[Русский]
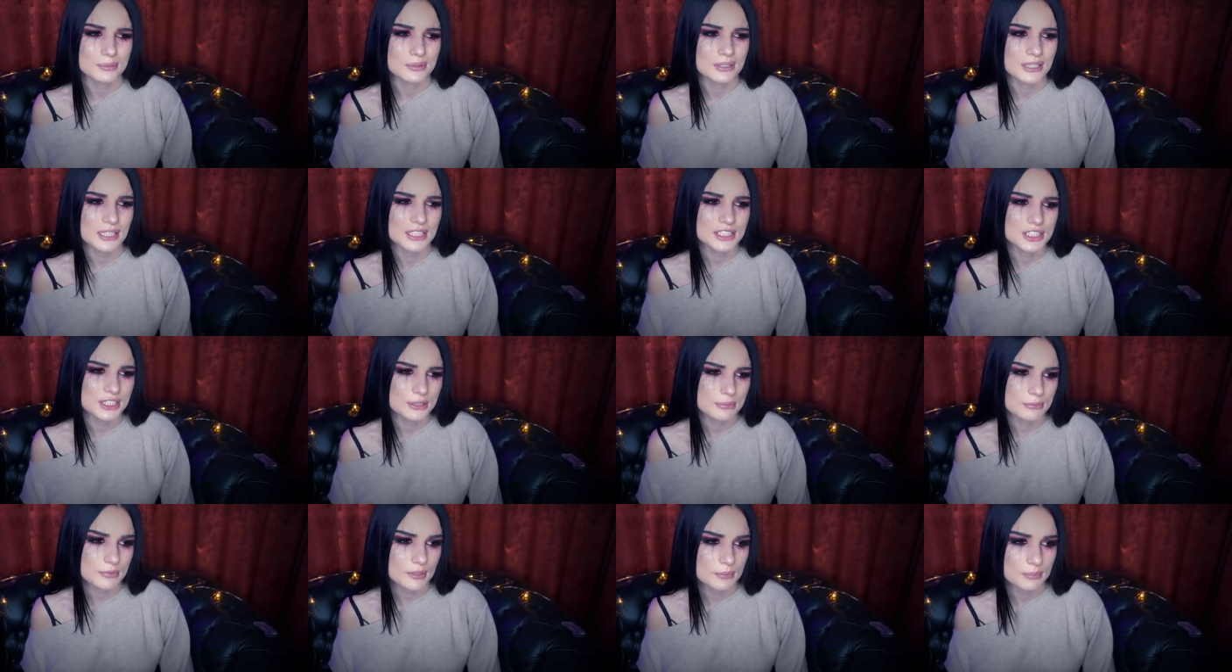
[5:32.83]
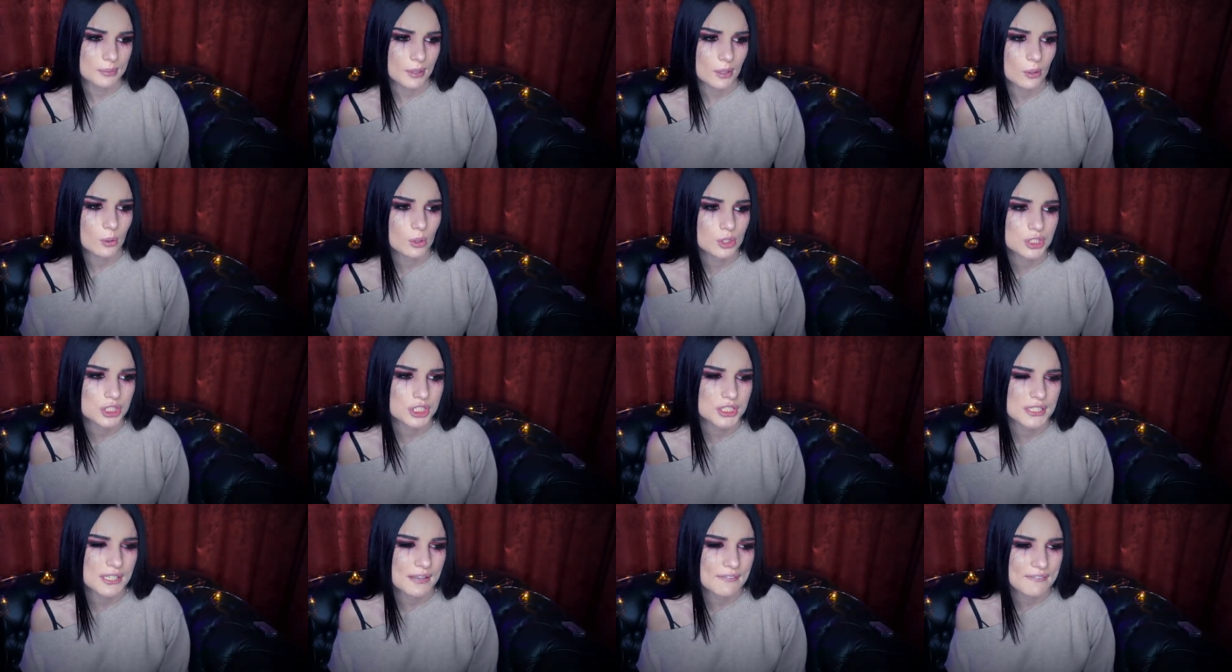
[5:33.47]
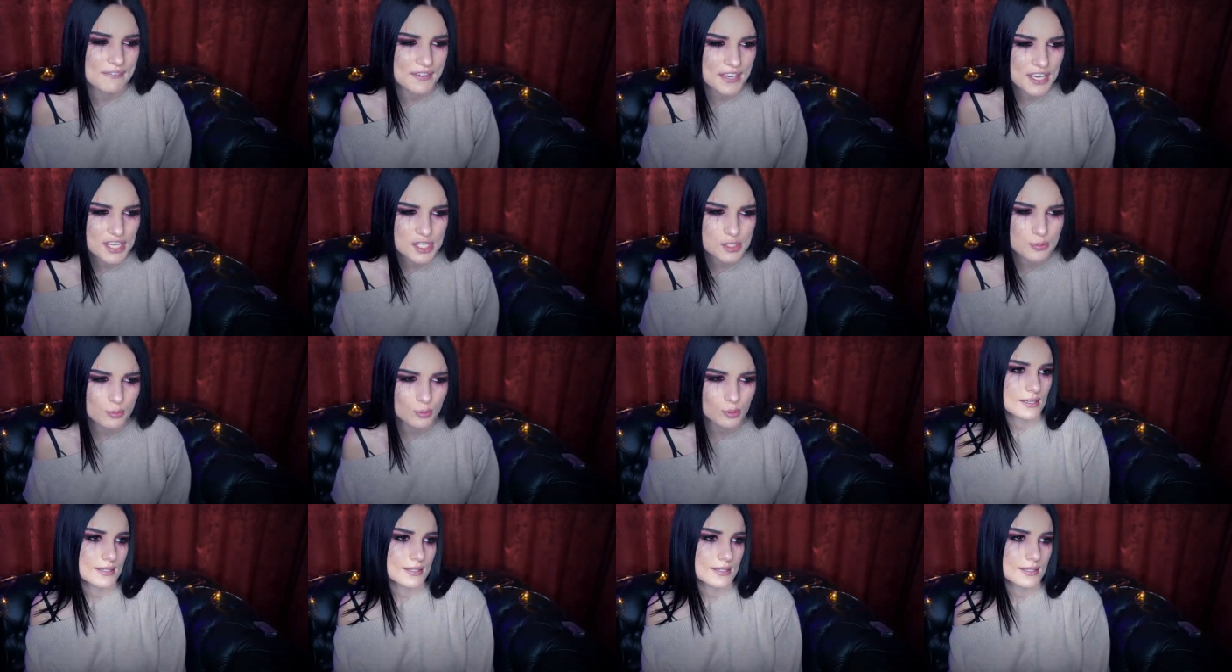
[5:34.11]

была чем-то похожа на ведьму.